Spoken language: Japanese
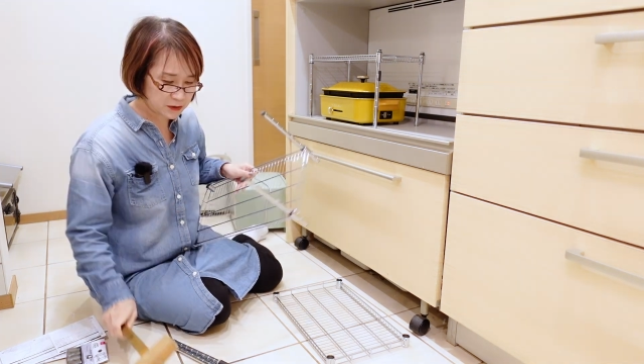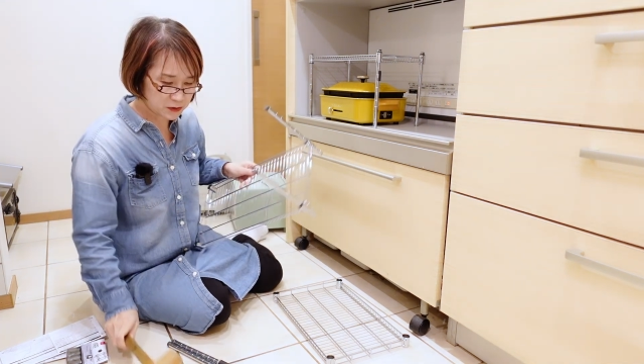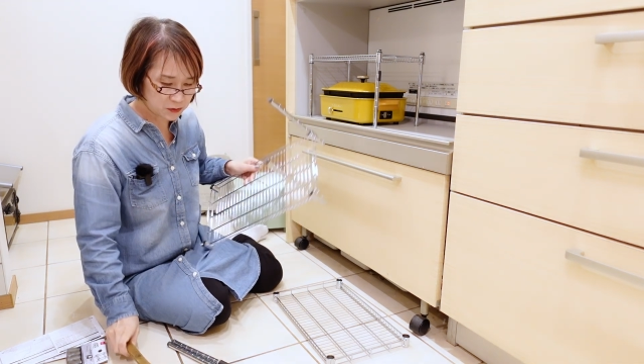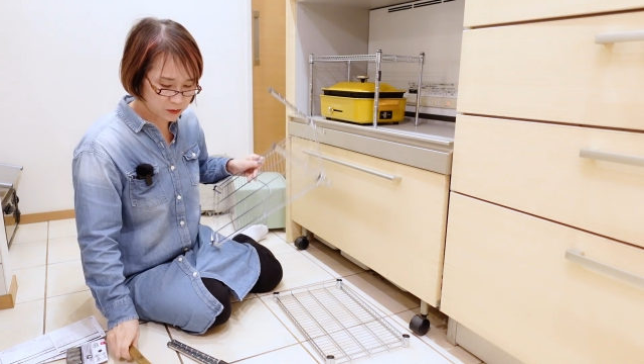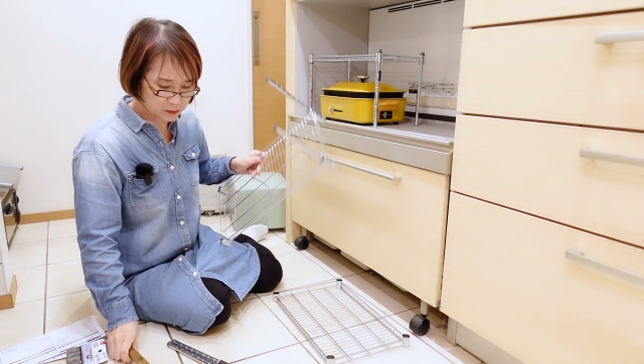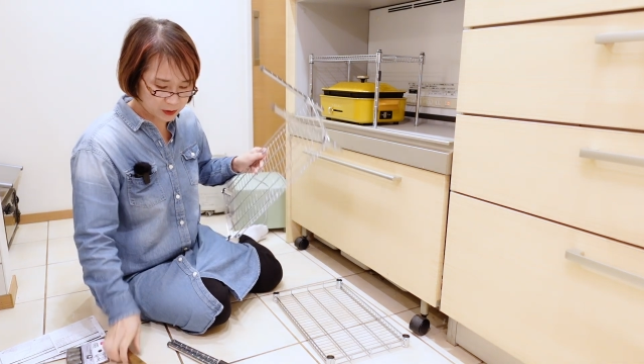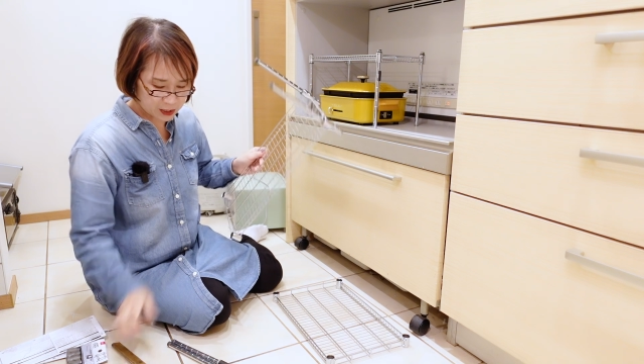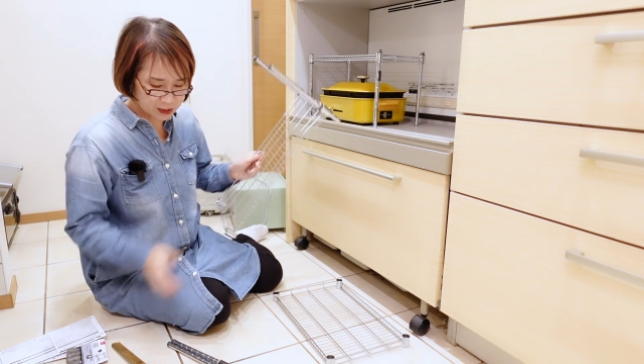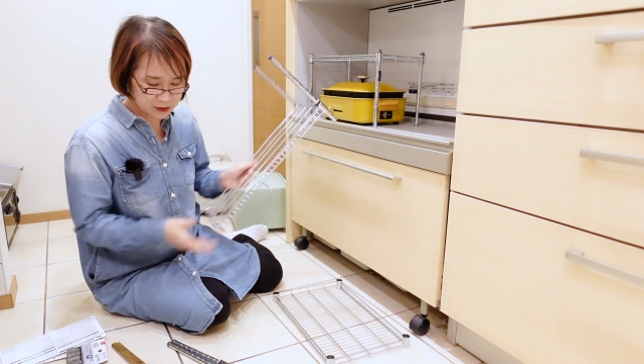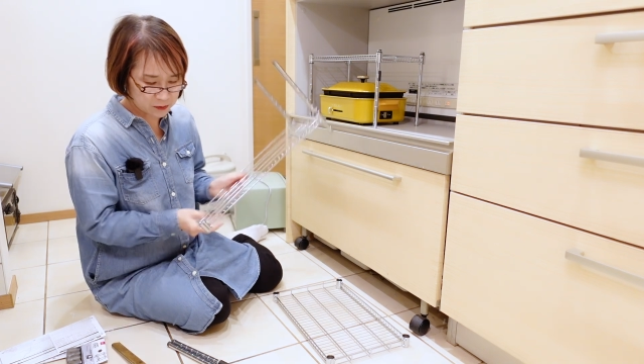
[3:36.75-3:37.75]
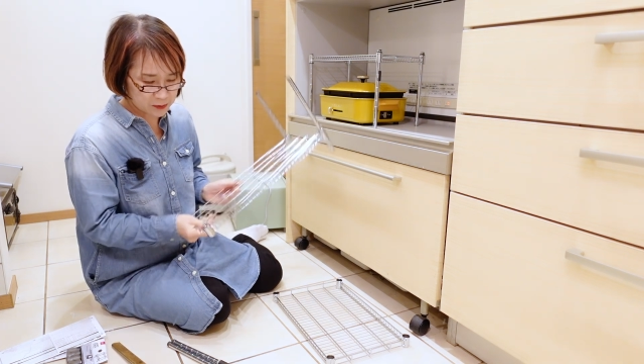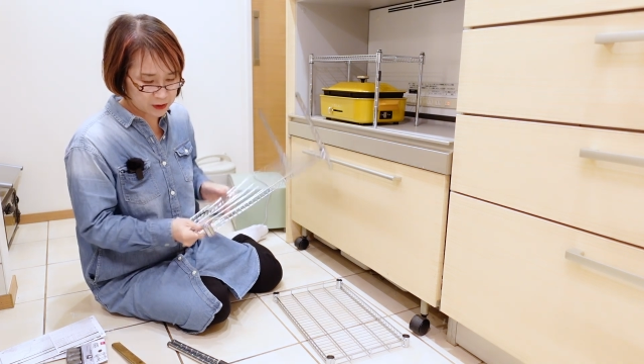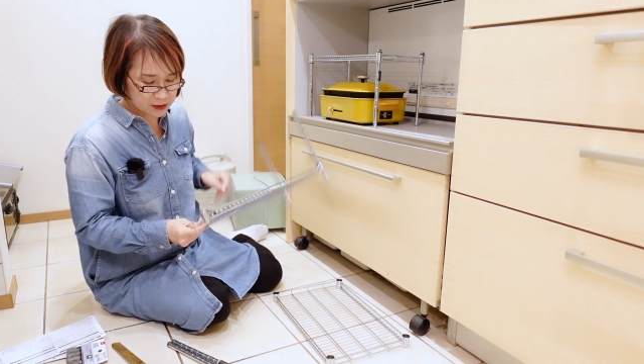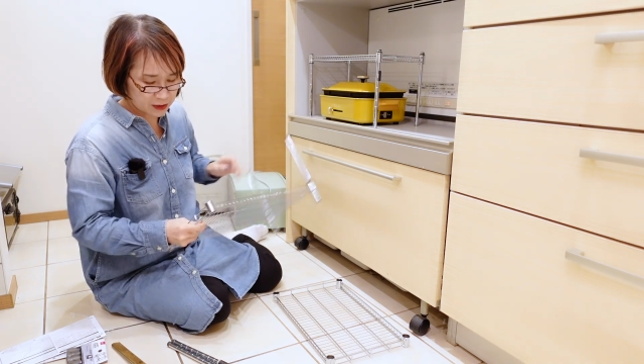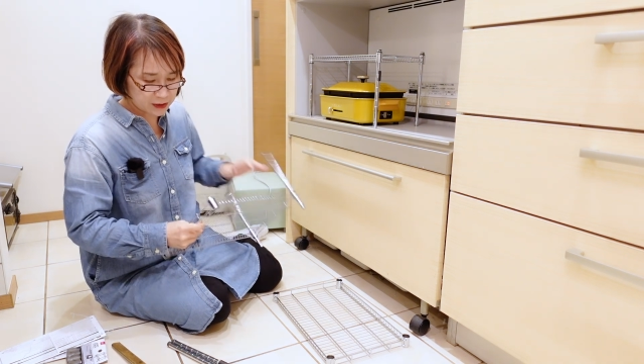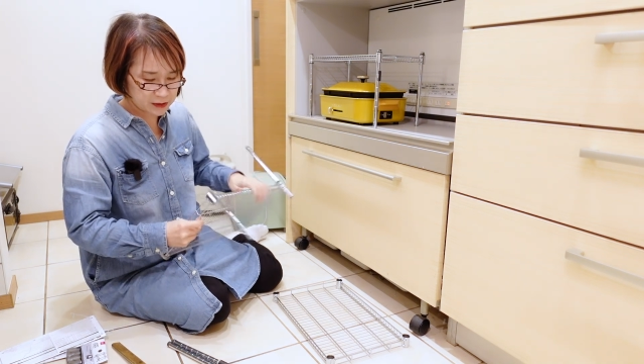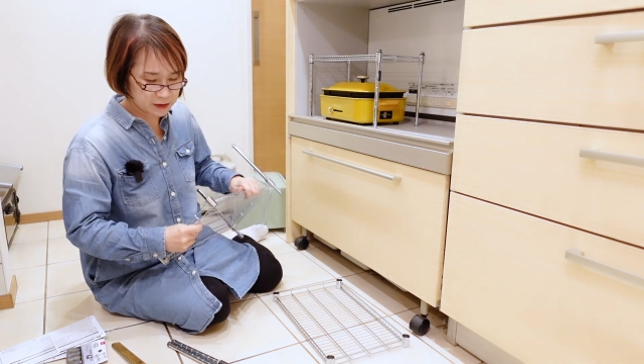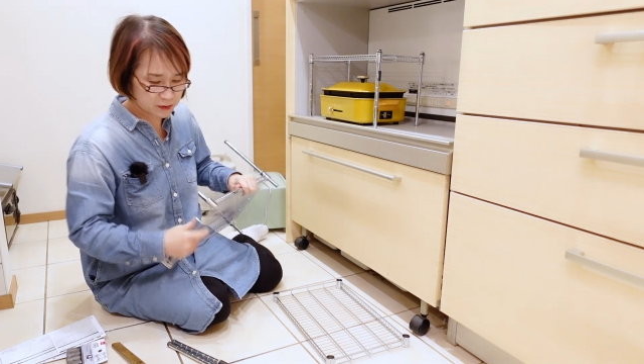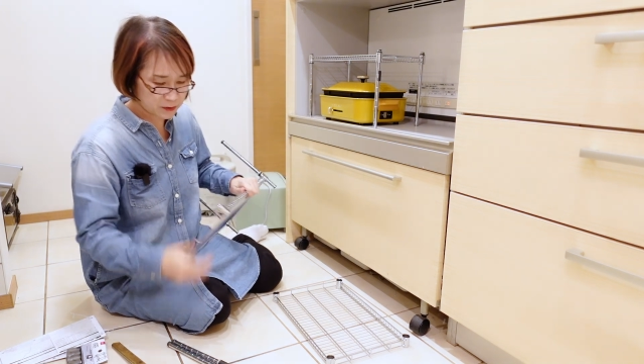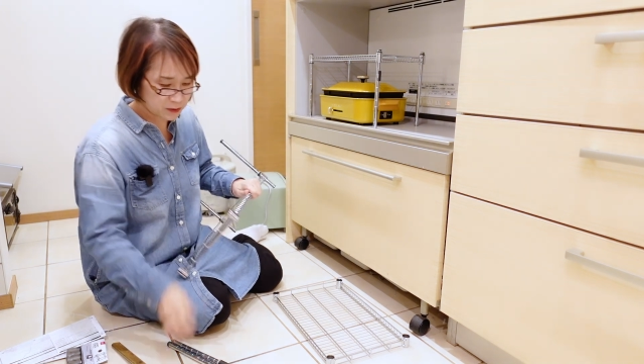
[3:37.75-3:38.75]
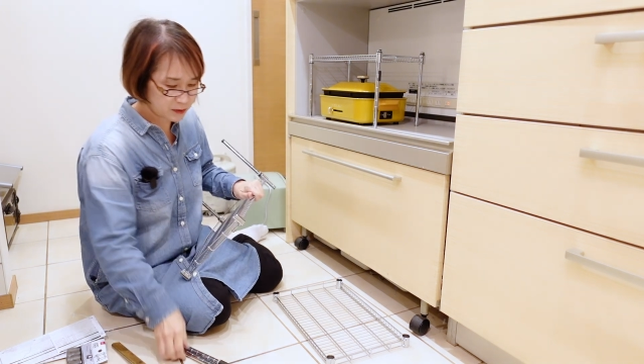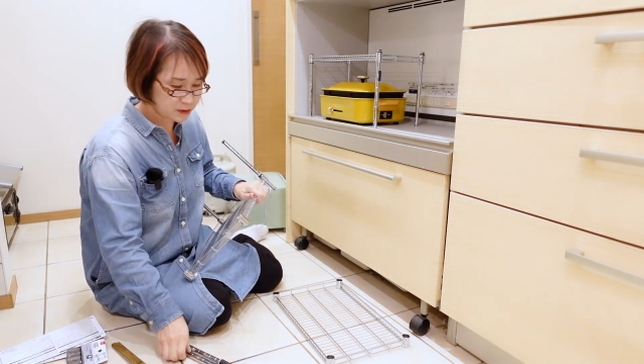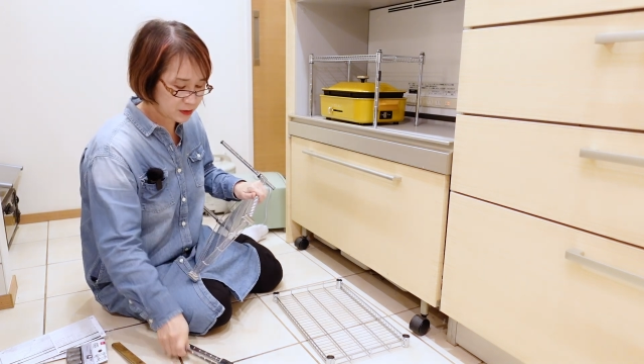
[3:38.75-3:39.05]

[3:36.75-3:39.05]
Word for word: ちょっと今仮止めでねコンコンっ